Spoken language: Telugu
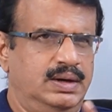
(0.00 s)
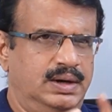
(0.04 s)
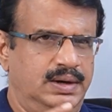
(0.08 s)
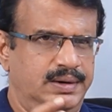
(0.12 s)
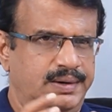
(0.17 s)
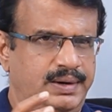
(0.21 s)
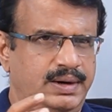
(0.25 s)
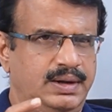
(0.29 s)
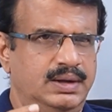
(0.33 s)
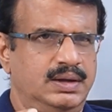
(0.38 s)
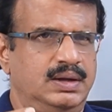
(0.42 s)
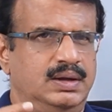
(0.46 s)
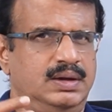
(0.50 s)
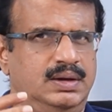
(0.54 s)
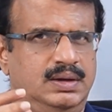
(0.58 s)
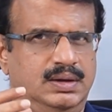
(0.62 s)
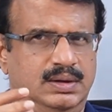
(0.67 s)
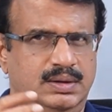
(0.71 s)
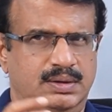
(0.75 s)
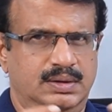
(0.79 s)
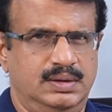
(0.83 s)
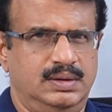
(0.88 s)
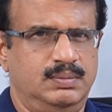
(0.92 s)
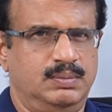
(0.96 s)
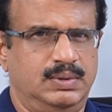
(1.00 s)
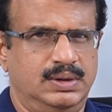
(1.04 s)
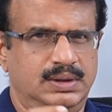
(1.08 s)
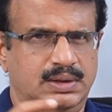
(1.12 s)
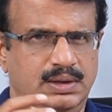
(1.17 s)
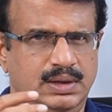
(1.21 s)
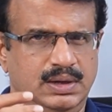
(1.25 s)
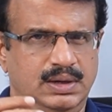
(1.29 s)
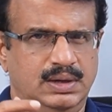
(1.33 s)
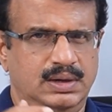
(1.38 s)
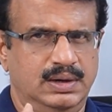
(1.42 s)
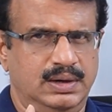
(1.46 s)
అంటే ఈ
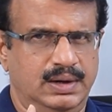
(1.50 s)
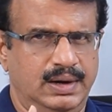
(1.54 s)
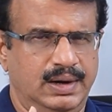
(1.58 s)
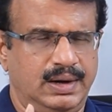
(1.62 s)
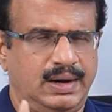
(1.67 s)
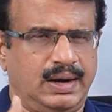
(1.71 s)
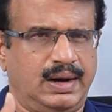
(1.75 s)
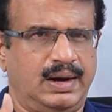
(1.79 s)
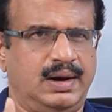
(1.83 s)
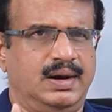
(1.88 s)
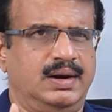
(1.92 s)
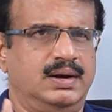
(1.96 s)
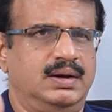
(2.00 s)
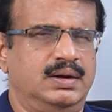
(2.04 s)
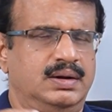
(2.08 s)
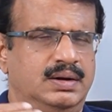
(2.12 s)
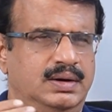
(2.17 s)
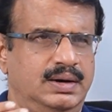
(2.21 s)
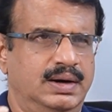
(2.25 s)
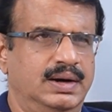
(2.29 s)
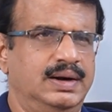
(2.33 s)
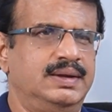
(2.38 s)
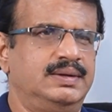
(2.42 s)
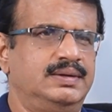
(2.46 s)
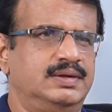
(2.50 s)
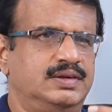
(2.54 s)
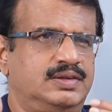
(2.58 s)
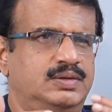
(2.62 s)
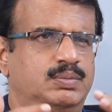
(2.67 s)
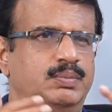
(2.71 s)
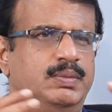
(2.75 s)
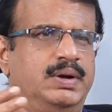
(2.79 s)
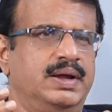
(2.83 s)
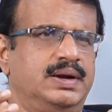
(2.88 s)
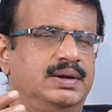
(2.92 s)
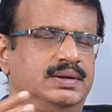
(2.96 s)
మధ్య ఇంటర్ రిలీజియస్
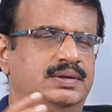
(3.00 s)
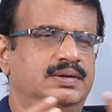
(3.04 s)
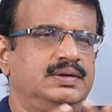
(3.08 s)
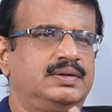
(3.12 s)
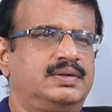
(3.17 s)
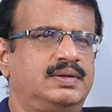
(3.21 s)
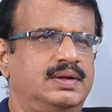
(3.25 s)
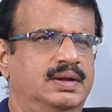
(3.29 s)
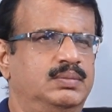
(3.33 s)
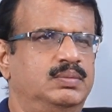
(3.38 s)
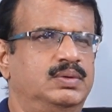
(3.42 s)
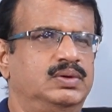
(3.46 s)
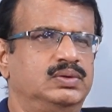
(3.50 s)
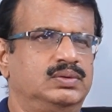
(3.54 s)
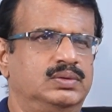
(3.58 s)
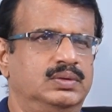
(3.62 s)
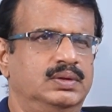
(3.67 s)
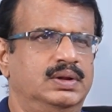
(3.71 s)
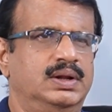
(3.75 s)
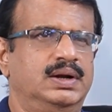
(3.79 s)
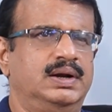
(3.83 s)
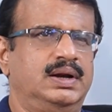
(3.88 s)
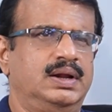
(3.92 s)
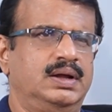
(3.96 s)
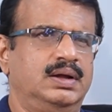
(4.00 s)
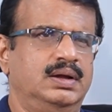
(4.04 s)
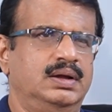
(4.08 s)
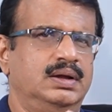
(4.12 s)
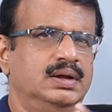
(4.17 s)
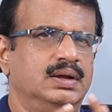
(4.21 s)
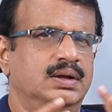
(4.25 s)
మ్యారేజెస్ ఏమవుతుందంటే